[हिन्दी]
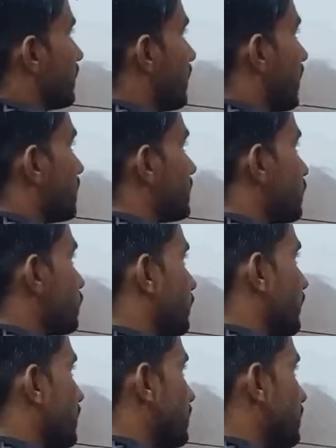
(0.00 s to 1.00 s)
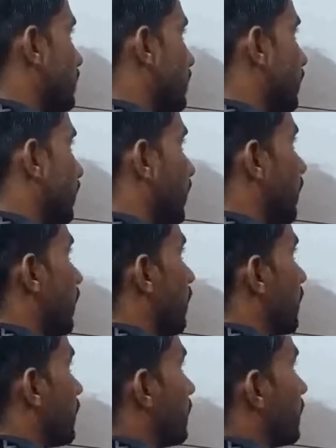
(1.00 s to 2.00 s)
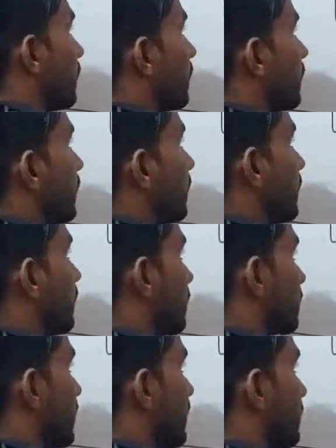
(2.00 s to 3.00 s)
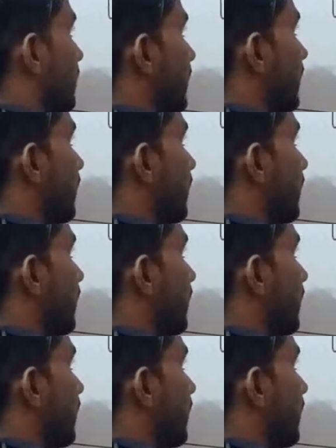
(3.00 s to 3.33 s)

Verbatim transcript: यहाँ से टू एक्स और साथ में क्या